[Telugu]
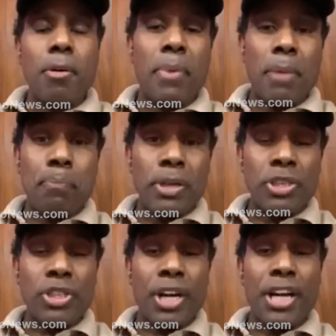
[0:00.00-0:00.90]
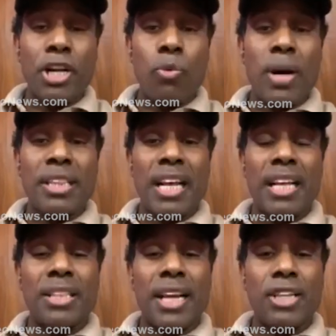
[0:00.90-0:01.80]
ప్రపంచ రెండు
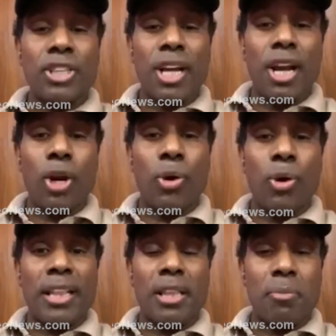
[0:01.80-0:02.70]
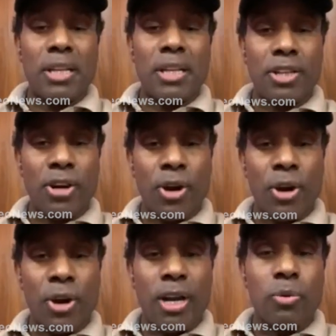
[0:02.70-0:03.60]
వందల దేశాల్లో ఎంతమందికి
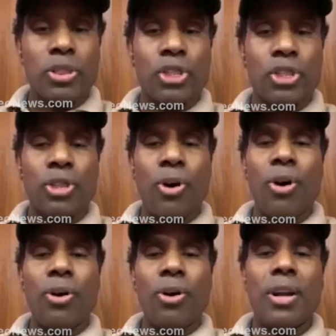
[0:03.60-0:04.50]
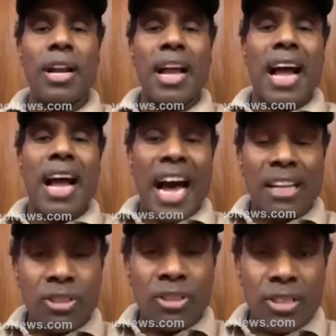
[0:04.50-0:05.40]
కరోనా వచ్చిందో
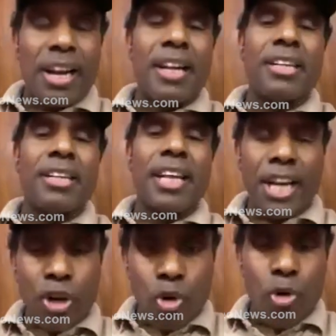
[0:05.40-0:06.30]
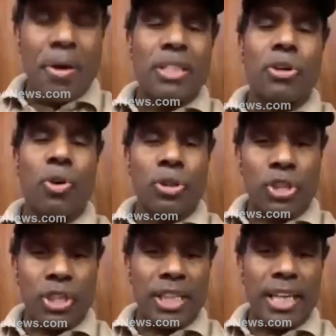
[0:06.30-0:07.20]
అంతకంటే ఎక్కువ మందికి
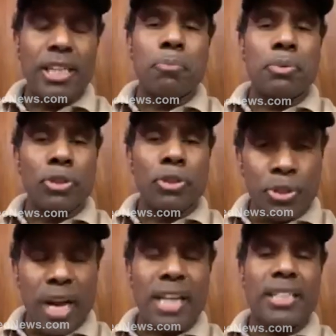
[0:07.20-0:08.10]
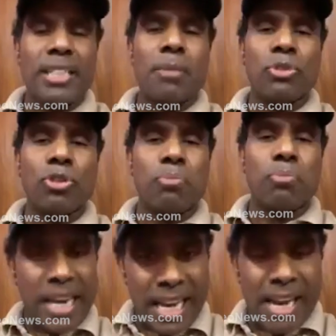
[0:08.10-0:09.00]
వచ్చిందని ఇప్పుడు న్యూయార్క్ టైమ్స్
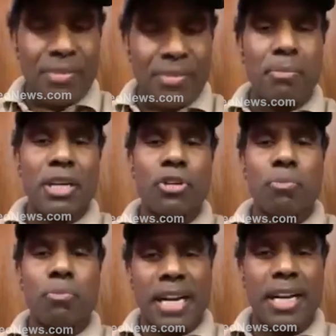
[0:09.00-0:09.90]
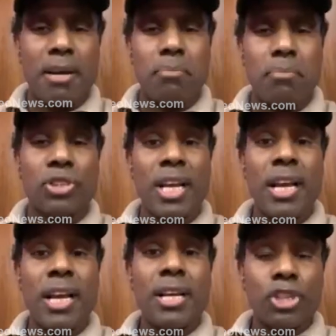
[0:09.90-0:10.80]
మన గవర్నమెంట్ మన నెంబర్సే
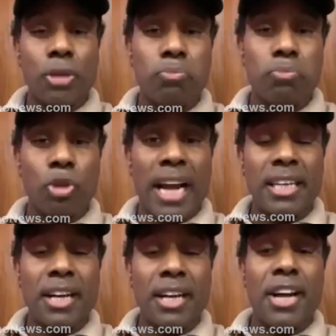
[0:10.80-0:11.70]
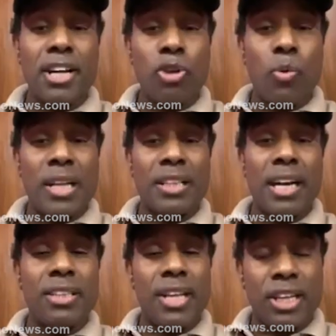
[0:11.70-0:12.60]
చెప్తున్నాయి అంటే రెండు
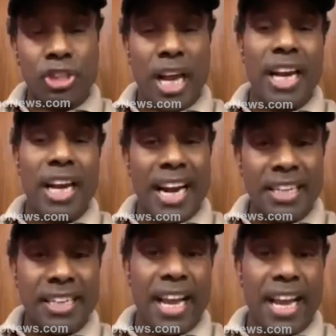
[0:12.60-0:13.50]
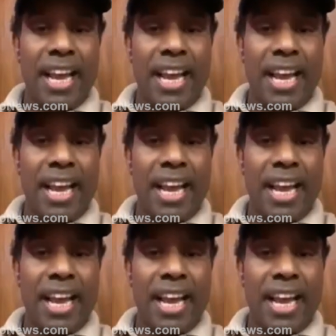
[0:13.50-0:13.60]
వందల దేశాల కంటే